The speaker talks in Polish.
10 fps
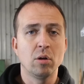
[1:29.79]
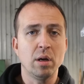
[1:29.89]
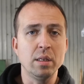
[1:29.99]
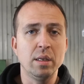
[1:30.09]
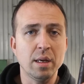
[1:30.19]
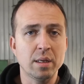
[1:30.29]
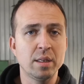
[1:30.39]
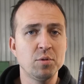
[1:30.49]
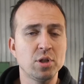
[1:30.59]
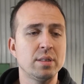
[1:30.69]
Kochani, jak
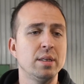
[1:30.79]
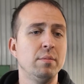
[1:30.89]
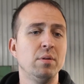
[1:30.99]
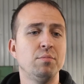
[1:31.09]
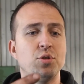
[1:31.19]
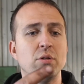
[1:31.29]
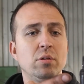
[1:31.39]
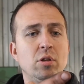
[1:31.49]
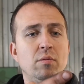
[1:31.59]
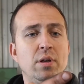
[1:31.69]
tymczasem
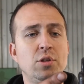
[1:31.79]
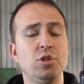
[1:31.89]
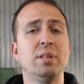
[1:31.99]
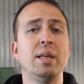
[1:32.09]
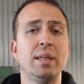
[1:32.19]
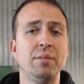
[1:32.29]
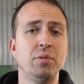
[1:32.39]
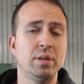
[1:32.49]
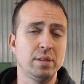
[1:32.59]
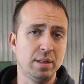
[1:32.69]
przygotować taki
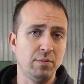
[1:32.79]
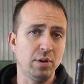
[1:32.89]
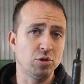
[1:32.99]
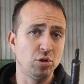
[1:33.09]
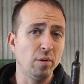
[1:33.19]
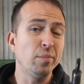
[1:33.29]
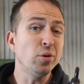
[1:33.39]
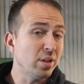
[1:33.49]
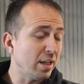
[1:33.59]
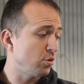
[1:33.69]
wtryskiwacz do
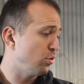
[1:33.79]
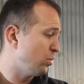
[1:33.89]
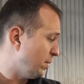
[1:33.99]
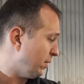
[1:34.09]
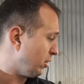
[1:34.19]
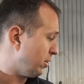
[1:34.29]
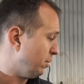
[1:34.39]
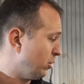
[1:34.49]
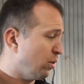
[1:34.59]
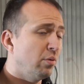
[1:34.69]
montażu z
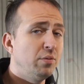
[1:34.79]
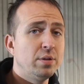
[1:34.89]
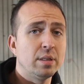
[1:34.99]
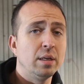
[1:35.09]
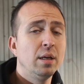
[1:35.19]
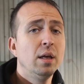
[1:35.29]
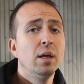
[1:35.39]
powrotem do głowicy?